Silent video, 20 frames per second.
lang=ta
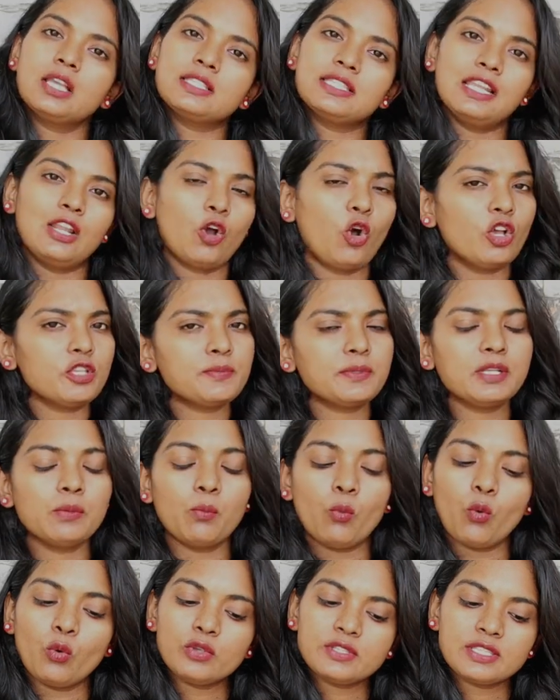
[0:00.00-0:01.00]
சில
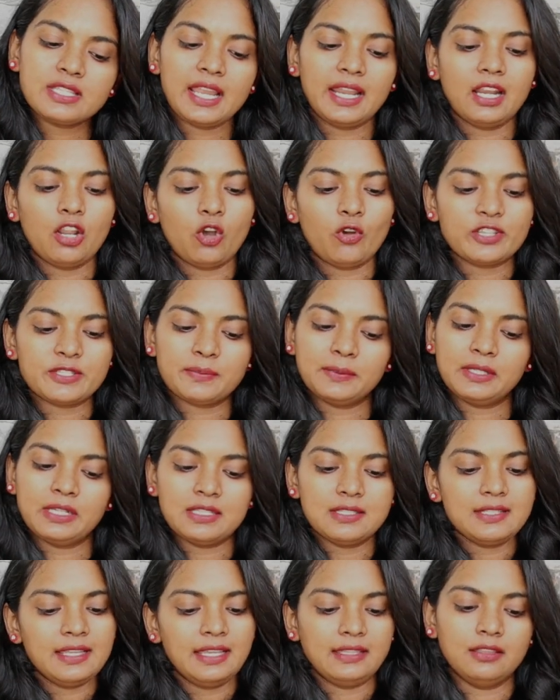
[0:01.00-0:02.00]
ஹாஸ்பிட்டல் மோஸ்ட்டாக எல்லா
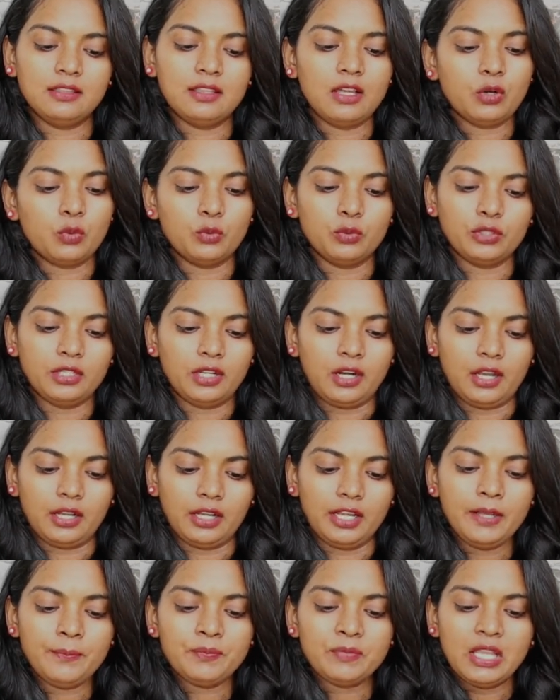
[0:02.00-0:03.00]
ஹாஸ்பிட்டல்லேருந்து இதுதான்
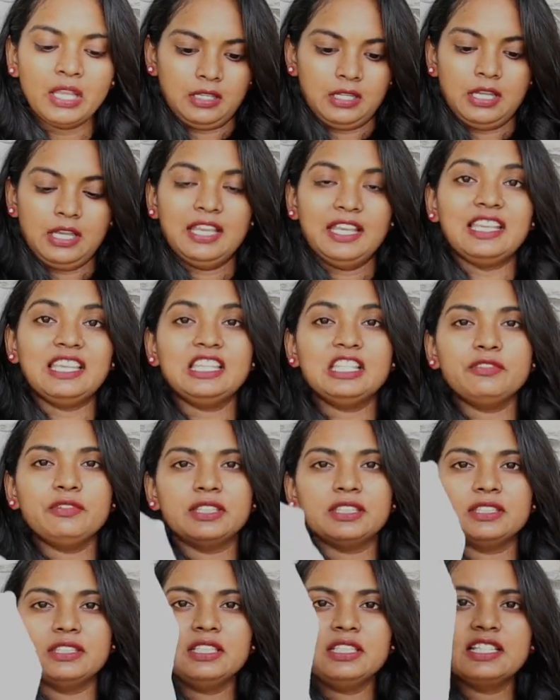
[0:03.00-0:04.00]
கொடுக்குறாங்க இது
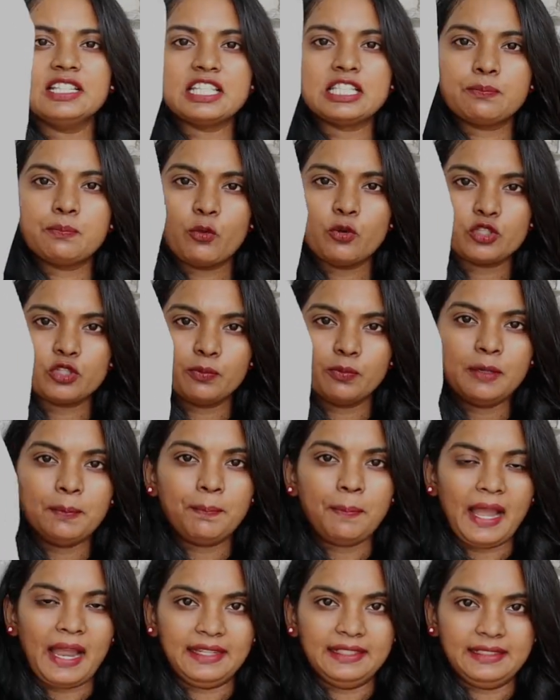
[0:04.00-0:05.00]
வந்து டிஸ்போசபிள்
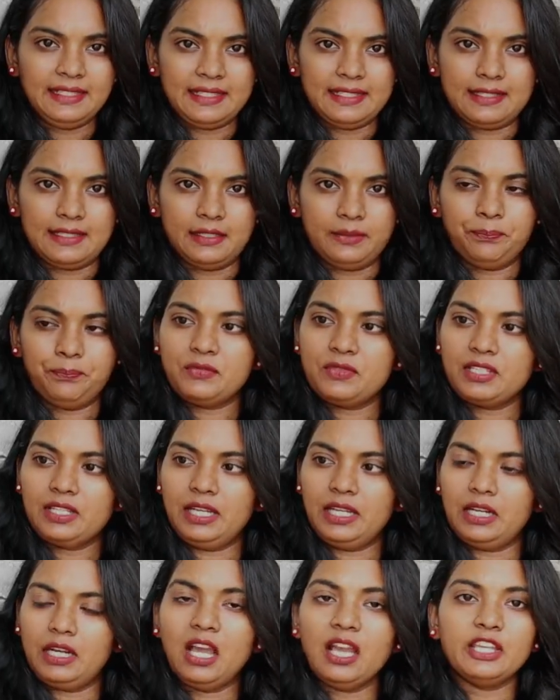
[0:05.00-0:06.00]
பேண்டிஸ்
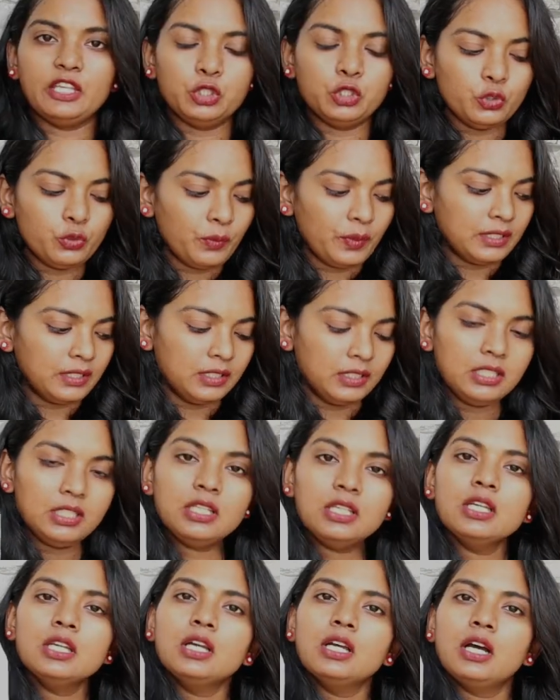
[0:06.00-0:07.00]
சரிங்களா இதுவும் வந்து
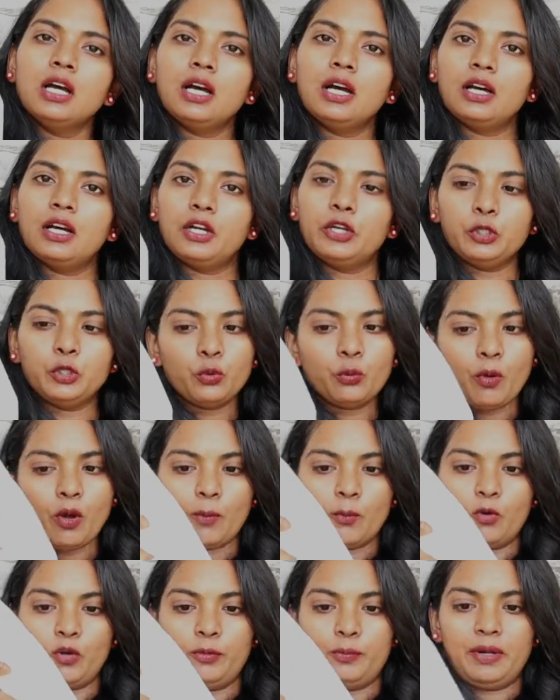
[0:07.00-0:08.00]
நியூ
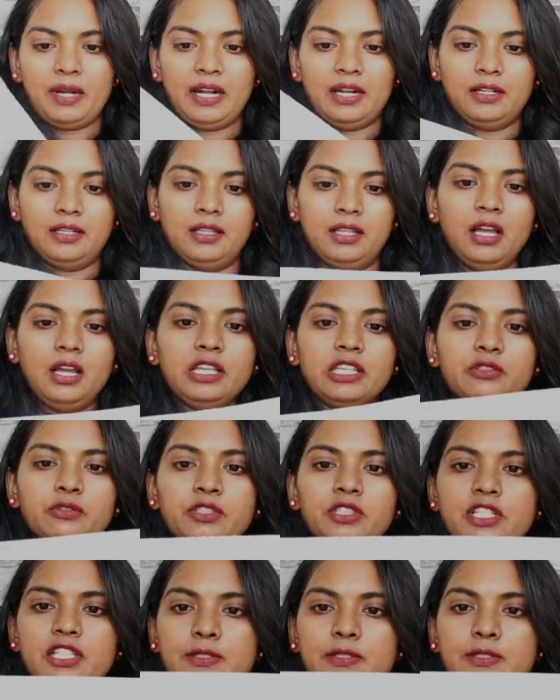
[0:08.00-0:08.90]
மாமோட பிராண்டு தான் இது வந்து